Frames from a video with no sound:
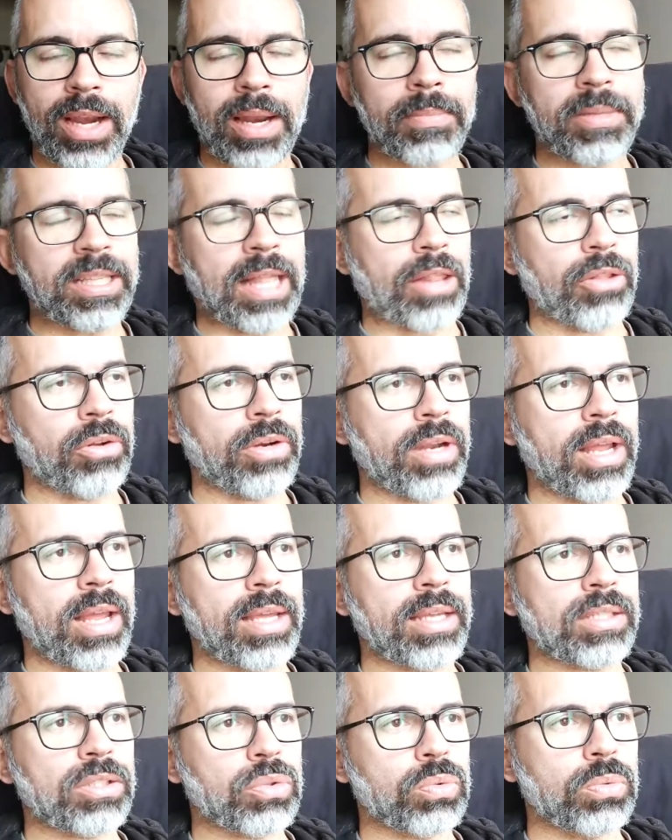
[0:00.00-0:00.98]
La
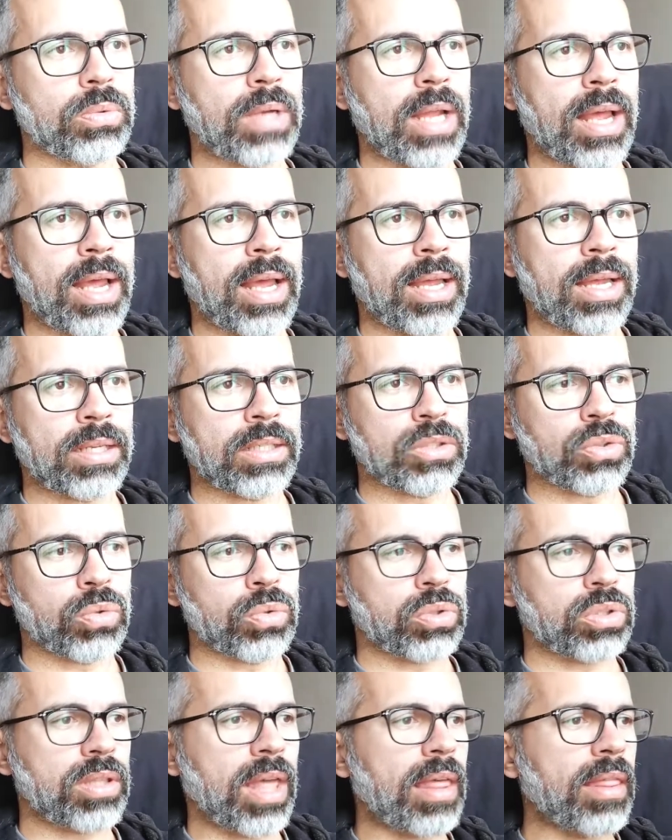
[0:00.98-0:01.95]
metadona es una
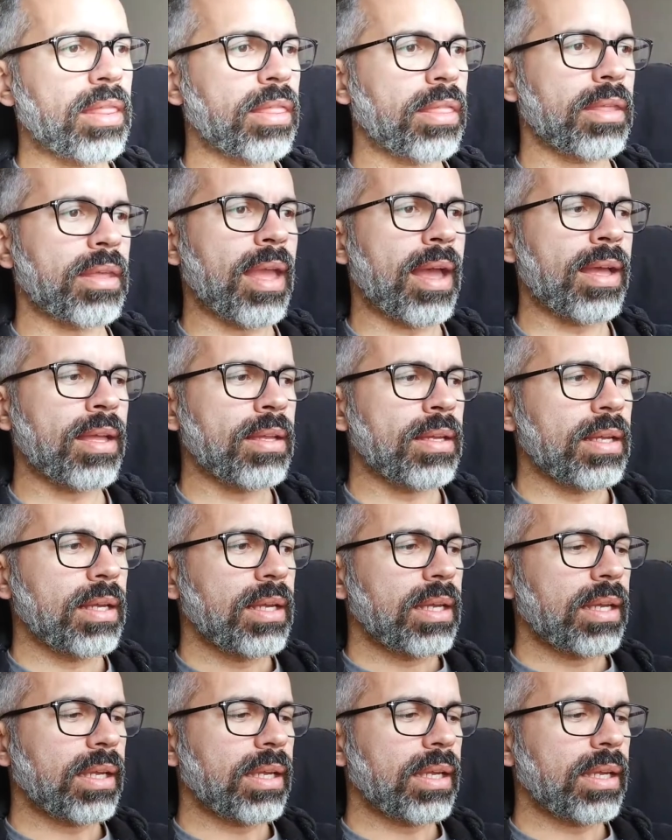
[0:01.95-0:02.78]
sustancia